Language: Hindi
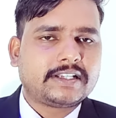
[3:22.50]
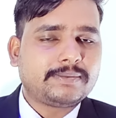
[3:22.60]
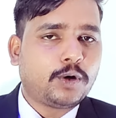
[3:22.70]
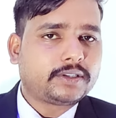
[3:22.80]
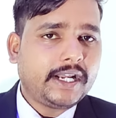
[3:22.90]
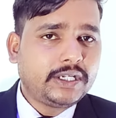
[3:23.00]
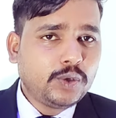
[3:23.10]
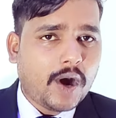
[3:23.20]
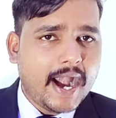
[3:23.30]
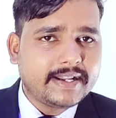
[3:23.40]
किस में होते हैं
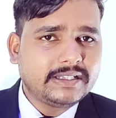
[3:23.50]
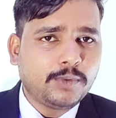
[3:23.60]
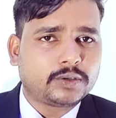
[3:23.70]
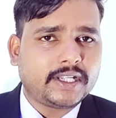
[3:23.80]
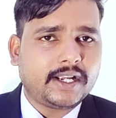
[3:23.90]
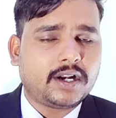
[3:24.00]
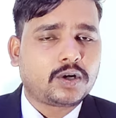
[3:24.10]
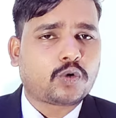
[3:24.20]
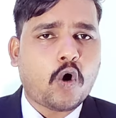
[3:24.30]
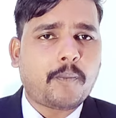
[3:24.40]
न्यू आई में होते
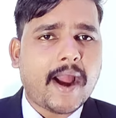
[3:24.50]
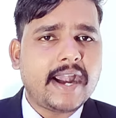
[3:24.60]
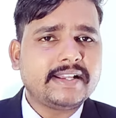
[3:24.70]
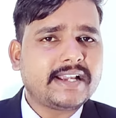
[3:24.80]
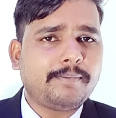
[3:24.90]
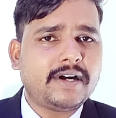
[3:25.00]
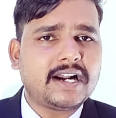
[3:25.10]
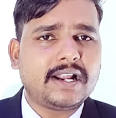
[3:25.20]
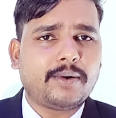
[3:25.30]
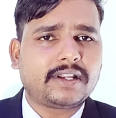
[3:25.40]
हैं टॉप आई या
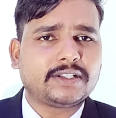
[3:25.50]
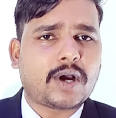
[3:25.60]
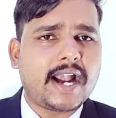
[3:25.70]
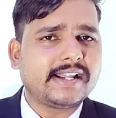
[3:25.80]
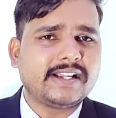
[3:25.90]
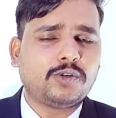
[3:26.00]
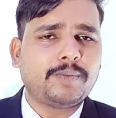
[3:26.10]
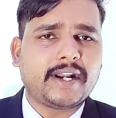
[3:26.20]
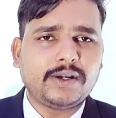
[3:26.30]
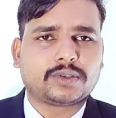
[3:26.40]
मिडिल लेवल के जो आई है
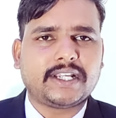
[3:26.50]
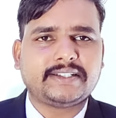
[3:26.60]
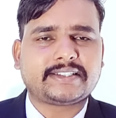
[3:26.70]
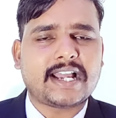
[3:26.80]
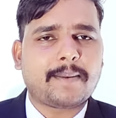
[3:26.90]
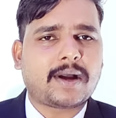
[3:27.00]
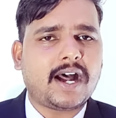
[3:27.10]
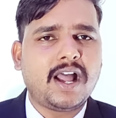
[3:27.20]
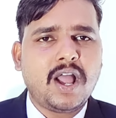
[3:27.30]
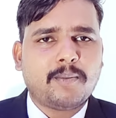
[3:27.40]
उनमें नहीं होते हैं जैसे
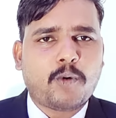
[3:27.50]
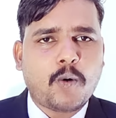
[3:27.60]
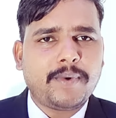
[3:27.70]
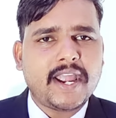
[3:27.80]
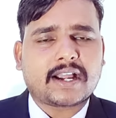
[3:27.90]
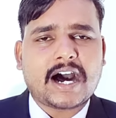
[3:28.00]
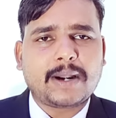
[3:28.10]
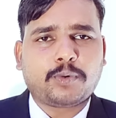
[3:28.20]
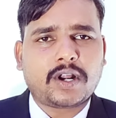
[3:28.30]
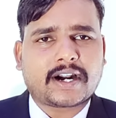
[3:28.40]
आपका बॉम्बे है
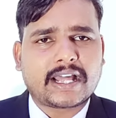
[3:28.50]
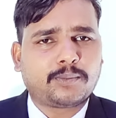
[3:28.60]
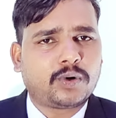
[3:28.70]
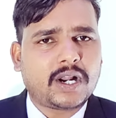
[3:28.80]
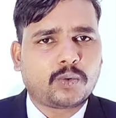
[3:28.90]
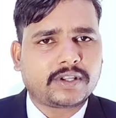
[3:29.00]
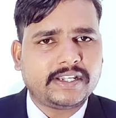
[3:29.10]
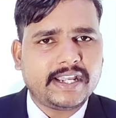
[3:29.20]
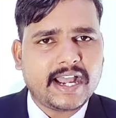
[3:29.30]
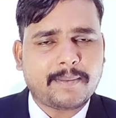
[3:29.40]
कानपुर है खड़गपुर है
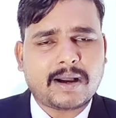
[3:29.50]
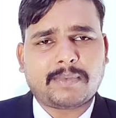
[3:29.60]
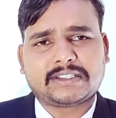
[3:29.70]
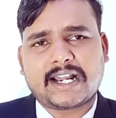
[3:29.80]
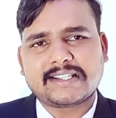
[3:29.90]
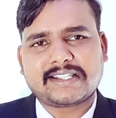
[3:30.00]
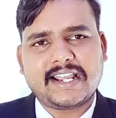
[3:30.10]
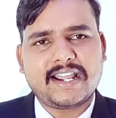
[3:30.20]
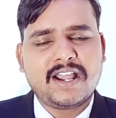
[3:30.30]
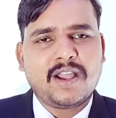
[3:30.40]
रुड़की है आपका मद्रास
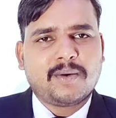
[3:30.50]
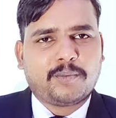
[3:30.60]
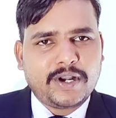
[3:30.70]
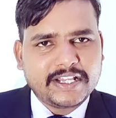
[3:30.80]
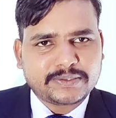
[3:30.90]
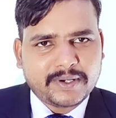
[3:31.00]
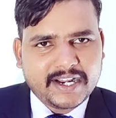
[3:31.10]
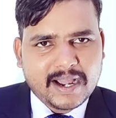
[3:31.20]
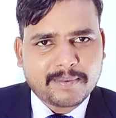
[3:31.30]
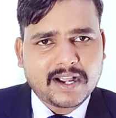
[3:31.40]
है भुवनेश्वर
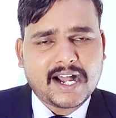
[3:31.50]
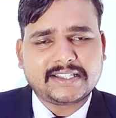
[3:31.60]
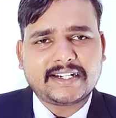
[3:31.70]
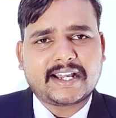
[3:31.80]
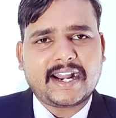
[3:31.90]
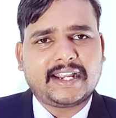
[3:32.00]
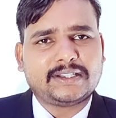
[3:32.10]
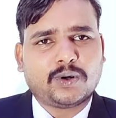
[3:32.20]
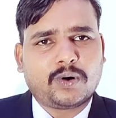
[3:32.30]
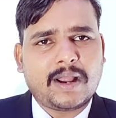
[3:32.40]
है आपका गांधीनगर है
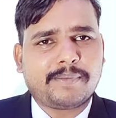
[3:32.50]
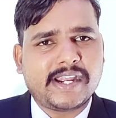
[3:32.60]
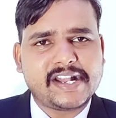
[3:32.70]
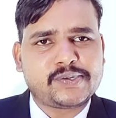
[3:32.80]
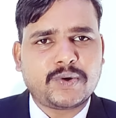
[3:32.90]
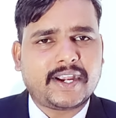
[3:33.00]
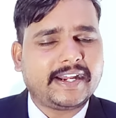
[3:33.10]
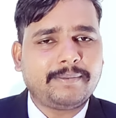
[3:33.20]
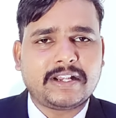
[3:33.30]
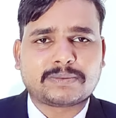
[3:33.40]
इंदौर है बी है
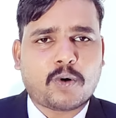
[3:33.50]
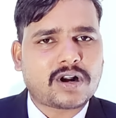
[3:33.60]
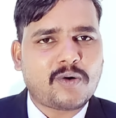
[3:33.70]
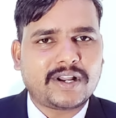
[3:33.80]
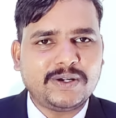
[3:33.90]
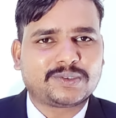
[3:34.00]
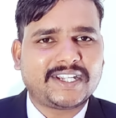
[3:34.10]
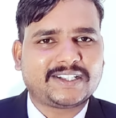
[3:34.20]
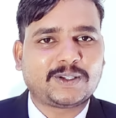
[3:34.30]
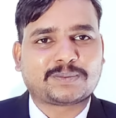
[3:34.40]
इनमें स्पोर्ट राउंड नहीं
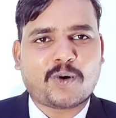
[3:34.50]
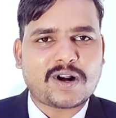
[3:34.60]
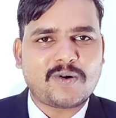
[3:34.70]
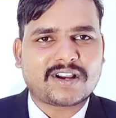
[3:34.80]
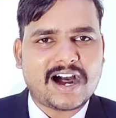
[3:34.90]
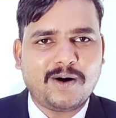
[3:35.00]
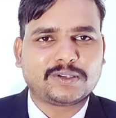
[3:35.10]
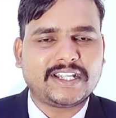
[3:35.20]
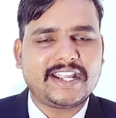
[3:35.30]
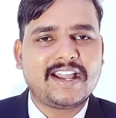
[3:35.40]
होते हैं तो स्पोर्ट राउंड कहाँ
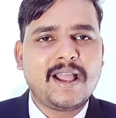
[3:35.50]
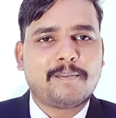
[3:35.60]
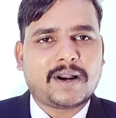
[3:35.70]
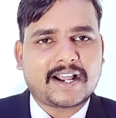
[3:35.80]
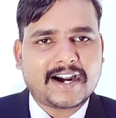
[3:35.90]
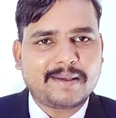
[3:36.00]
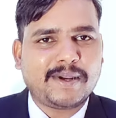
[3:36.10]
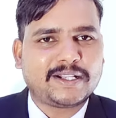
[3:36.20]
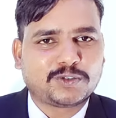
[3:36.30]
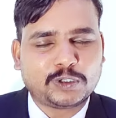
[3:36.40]
होते हैं पलकड़
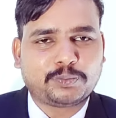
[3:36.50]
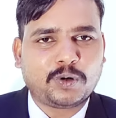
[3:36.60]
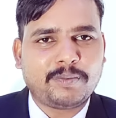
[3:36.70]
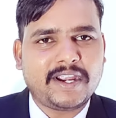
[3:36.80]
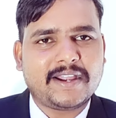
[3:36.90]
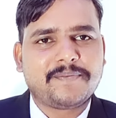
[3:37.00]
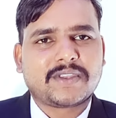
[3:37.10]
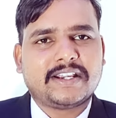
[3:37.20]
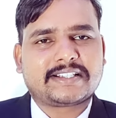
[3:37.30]
में जोधपुर में